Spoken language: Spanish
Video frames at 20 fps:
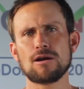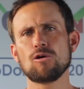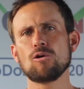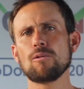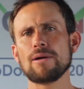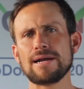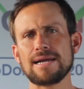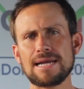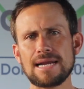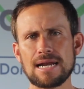
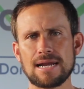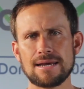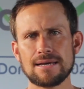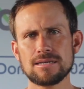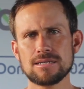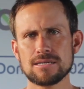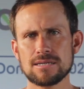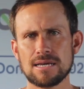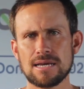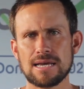
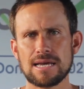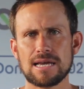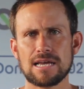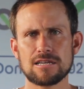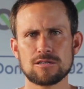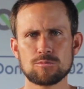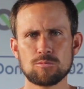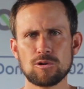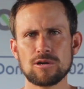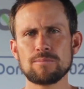juveniles
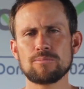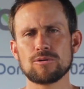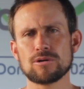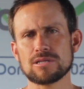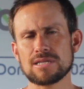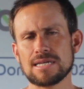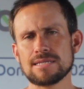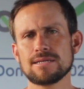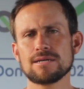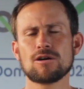es muy
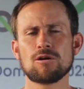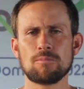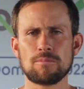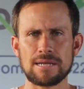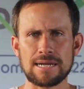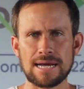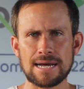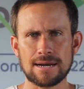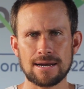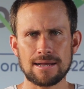importante
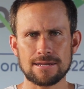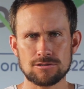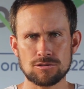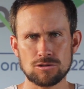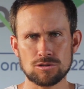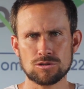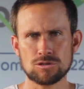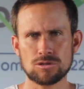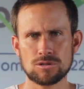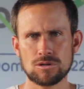combinar las
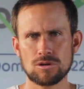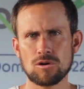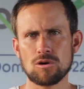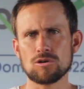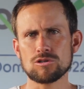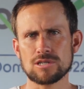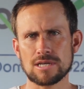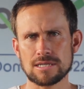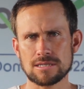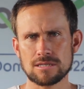dos
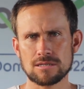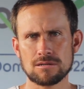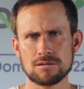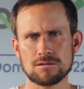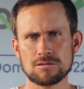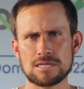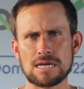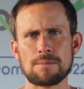cosas, ¿no?